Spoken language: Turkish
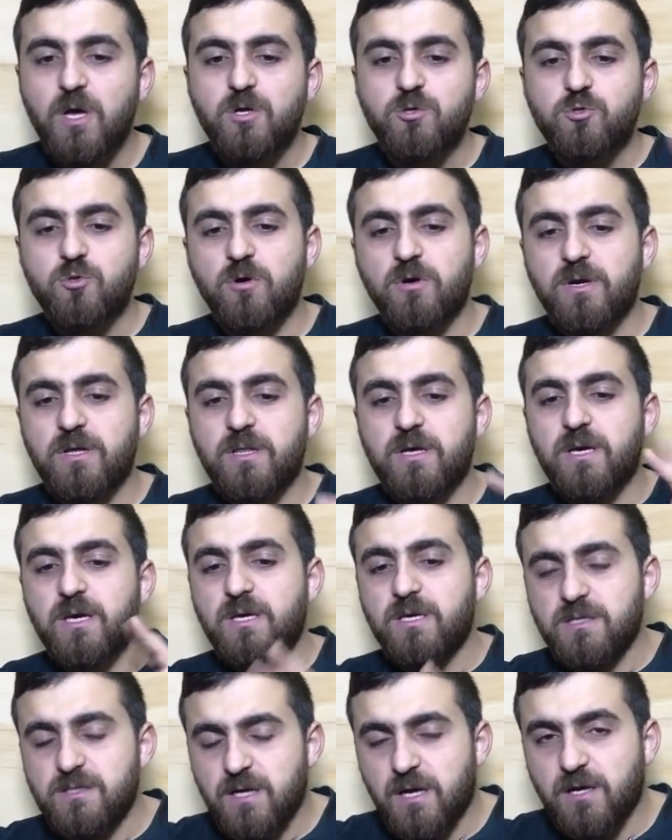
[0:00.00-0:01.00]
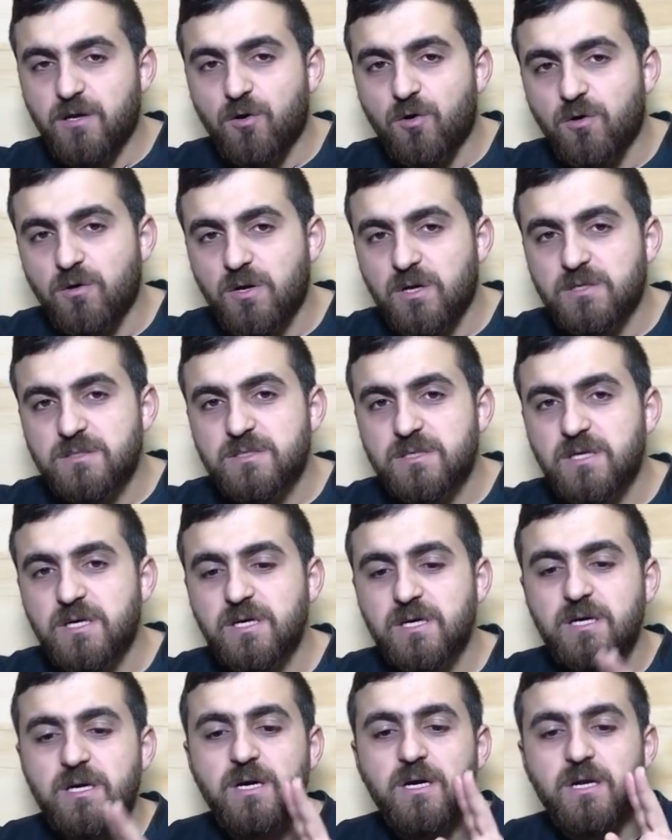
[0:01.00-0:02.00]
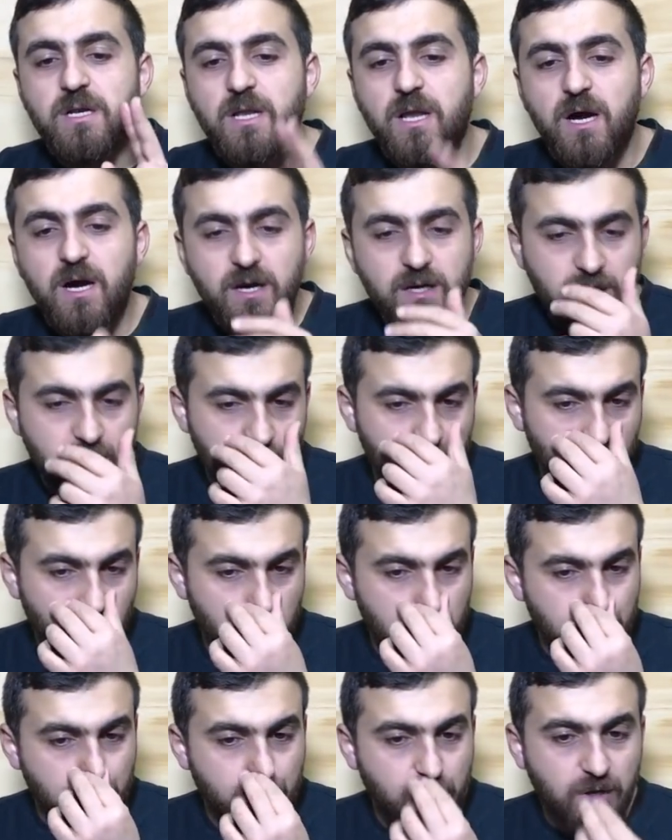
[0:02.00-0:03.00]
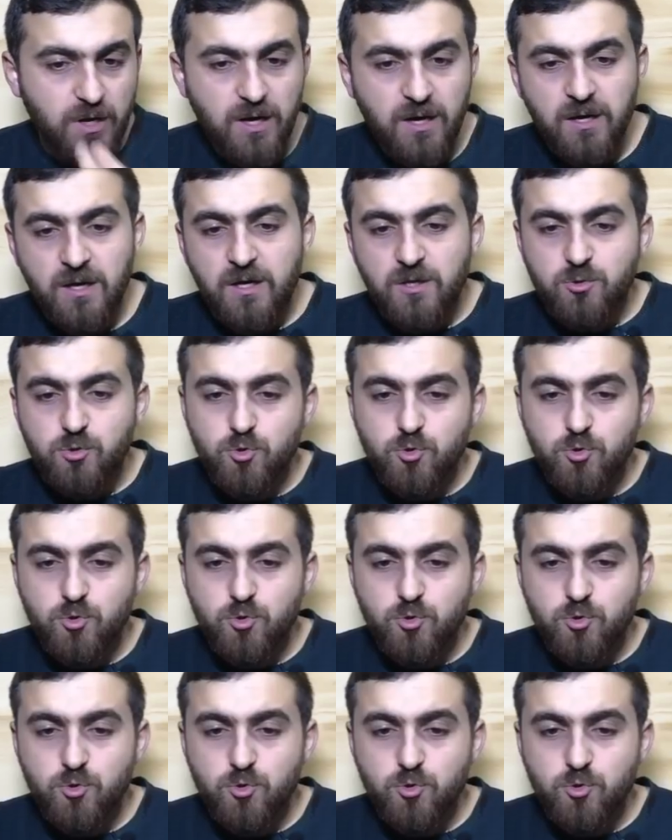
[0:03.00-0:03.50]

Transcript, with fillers: Sonra da 2 tane 16'lık La kalıyor burada.